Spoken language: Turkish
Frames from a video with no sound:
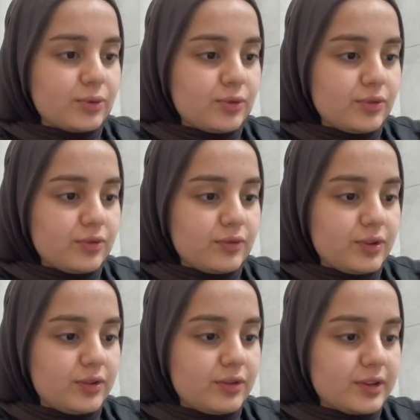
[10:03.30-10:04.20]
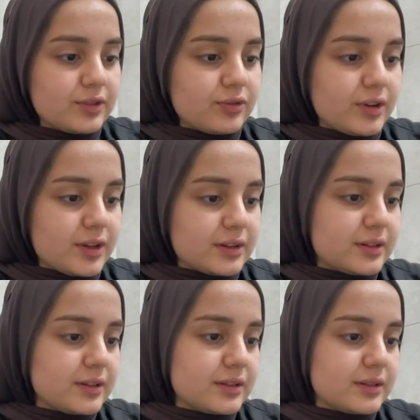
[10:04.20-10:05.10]
Dur. Videoda şu an.
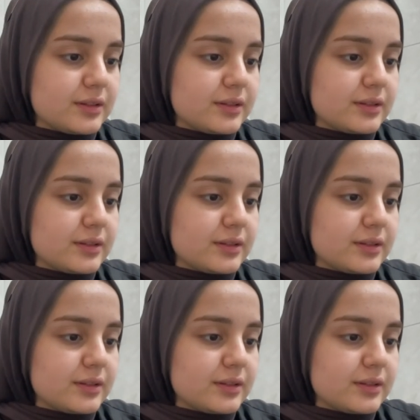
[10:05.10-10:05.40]
Video.